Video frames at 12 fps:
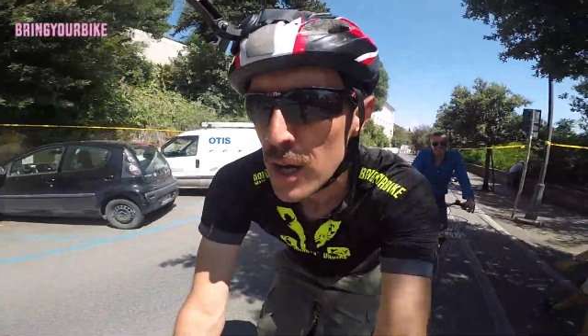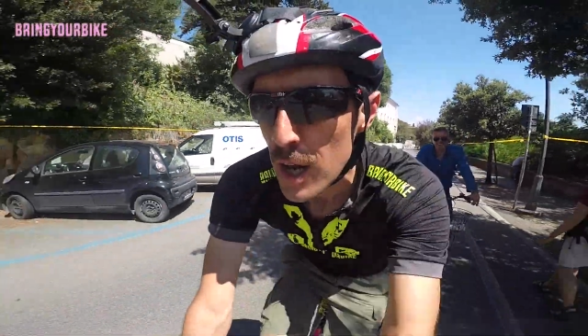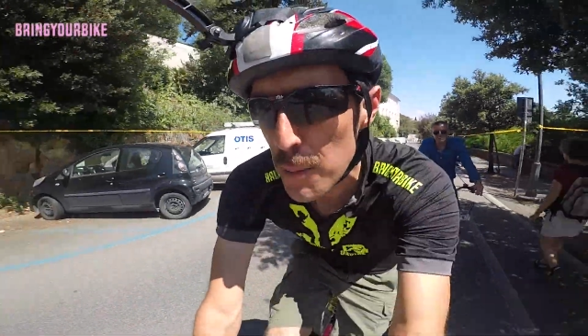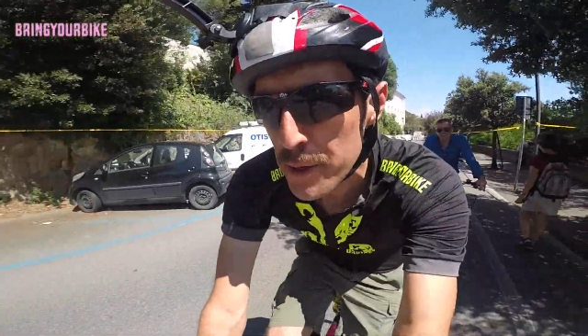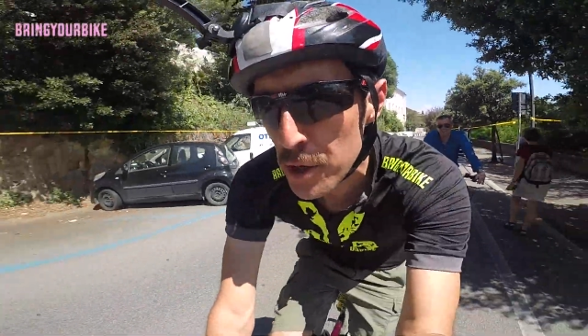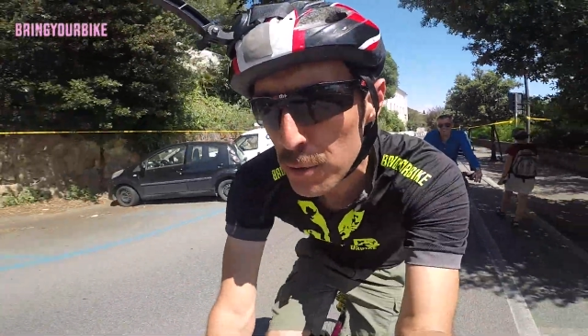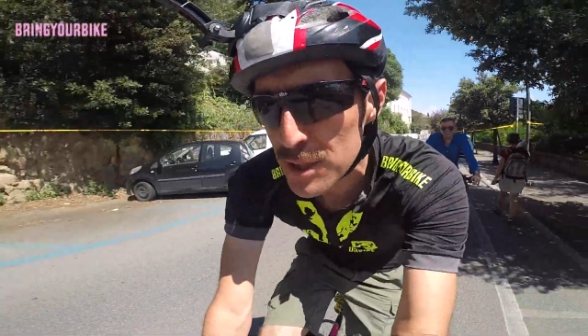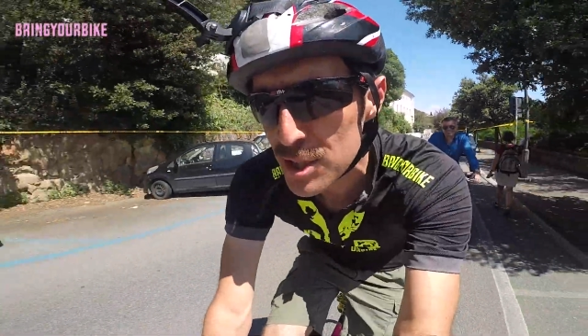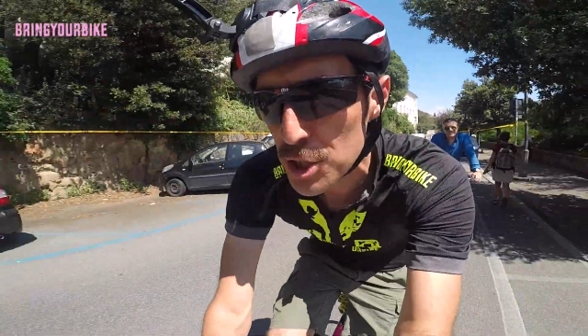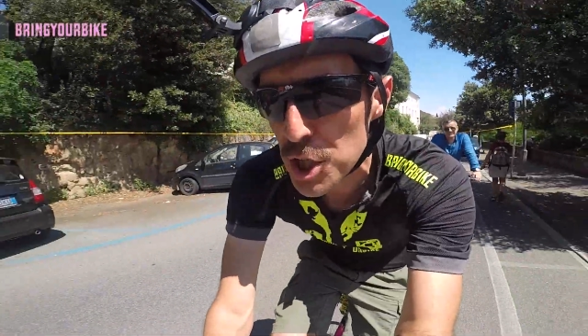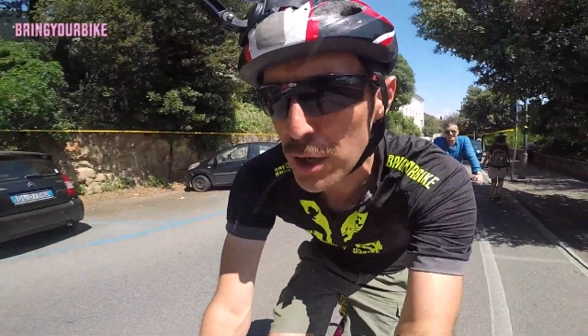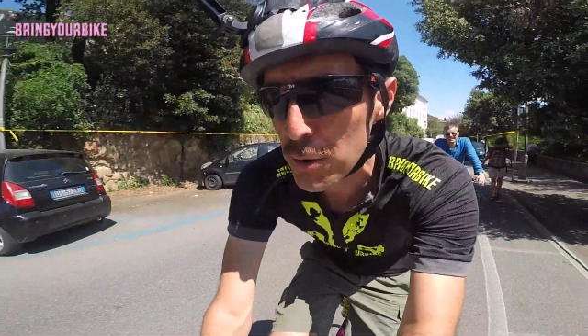e per noi
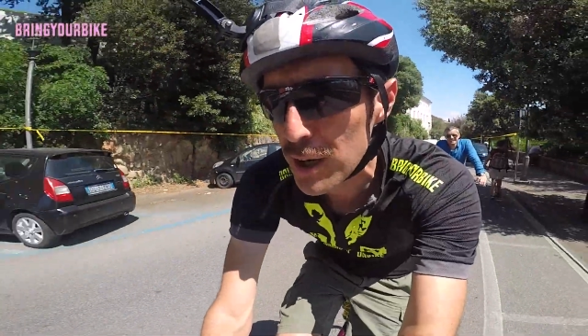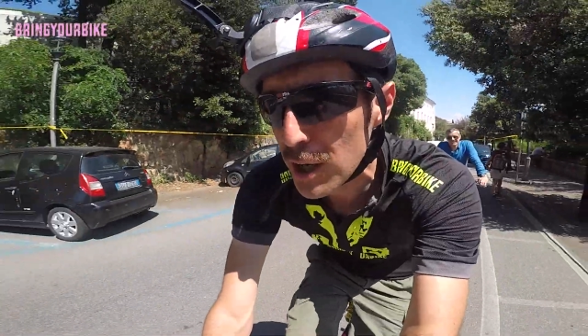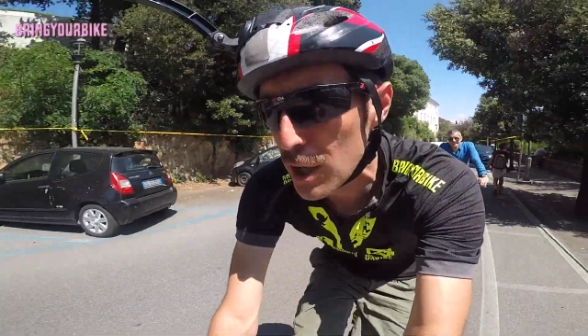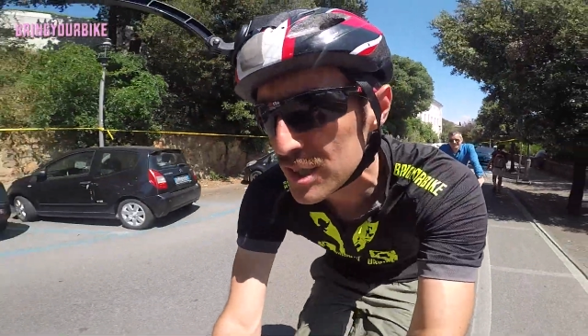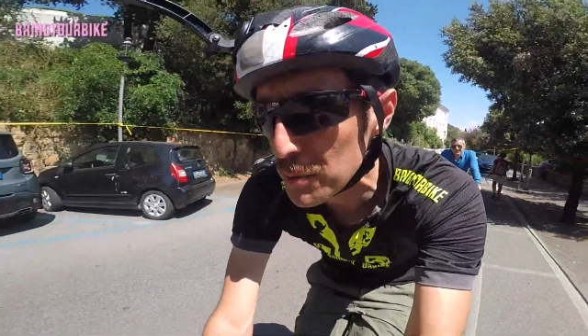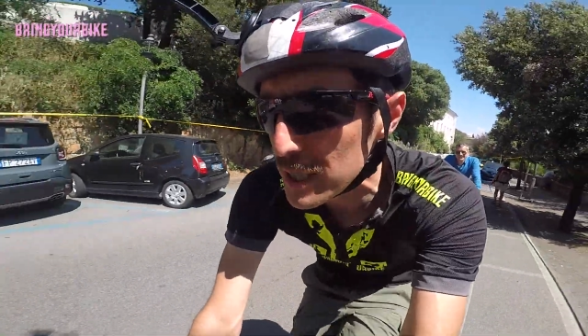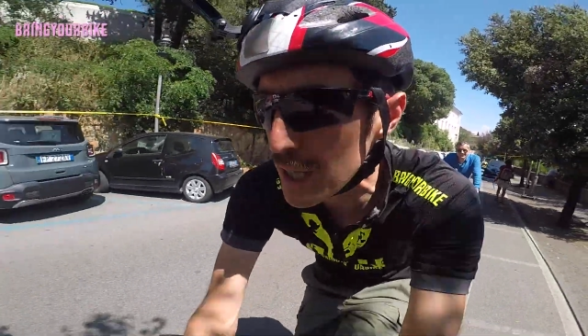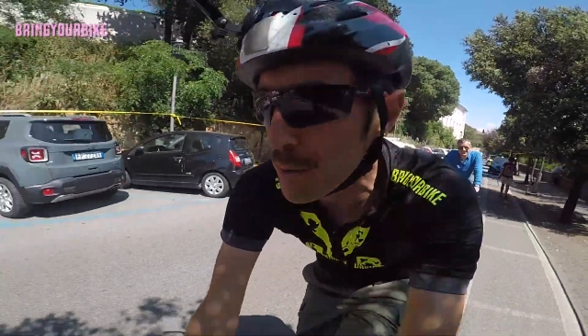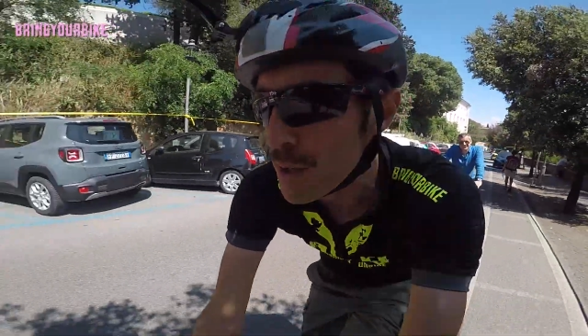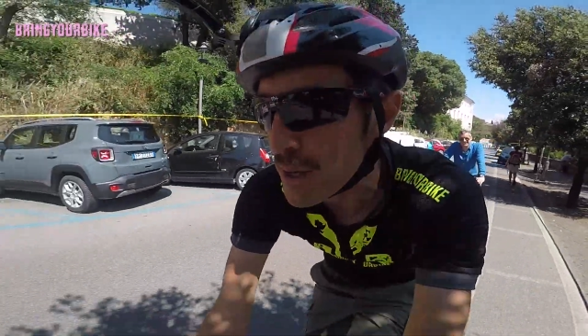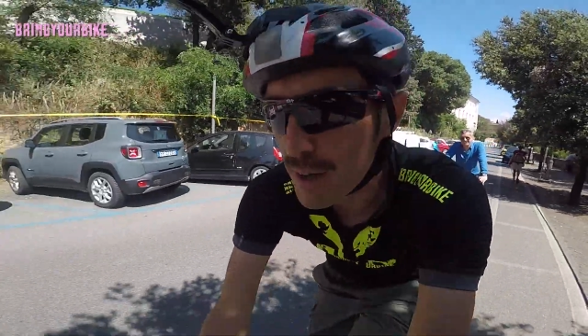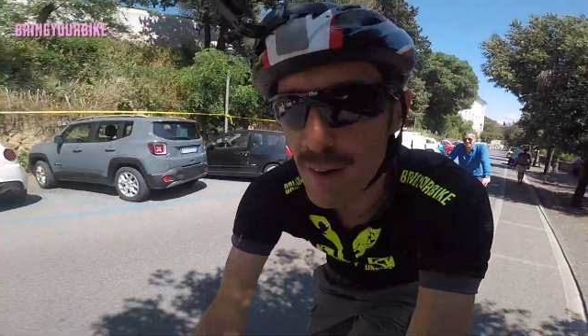questo è già qualcosa perché
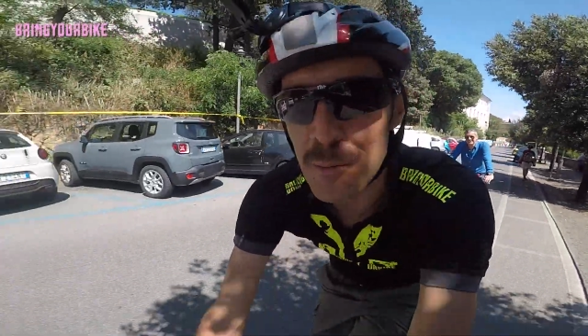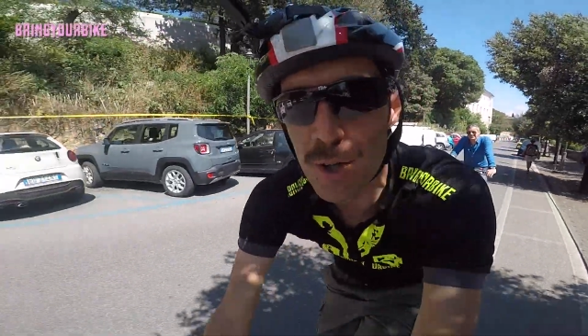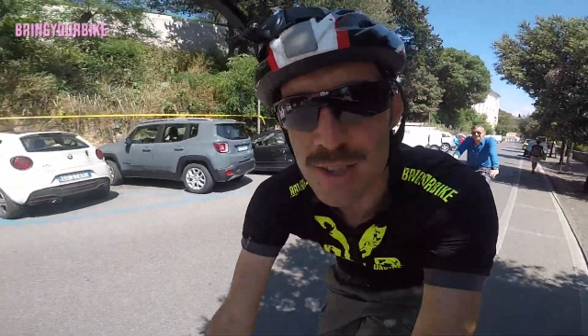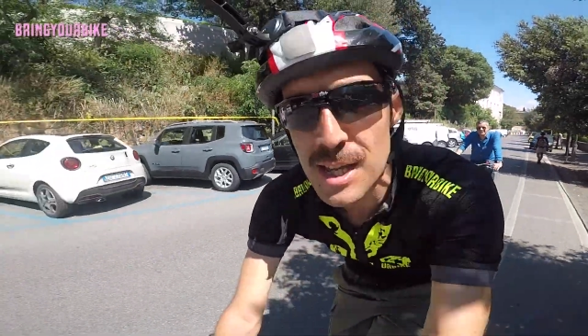prima eravamo lo